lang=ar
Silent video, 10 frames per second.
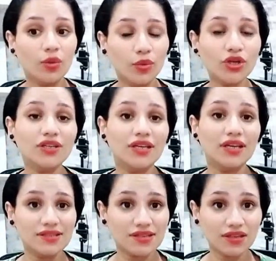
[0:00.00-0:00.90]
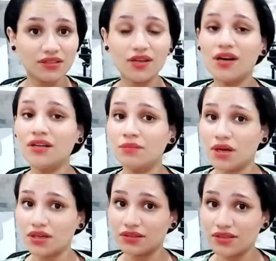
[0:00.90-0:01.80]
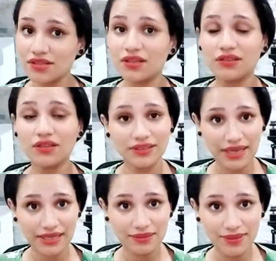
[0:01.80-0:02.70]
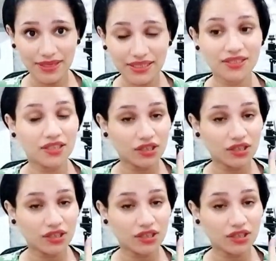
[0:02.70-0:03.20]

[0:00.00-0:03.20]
برج السرطان مرأة السرطان تخلي بالك جدا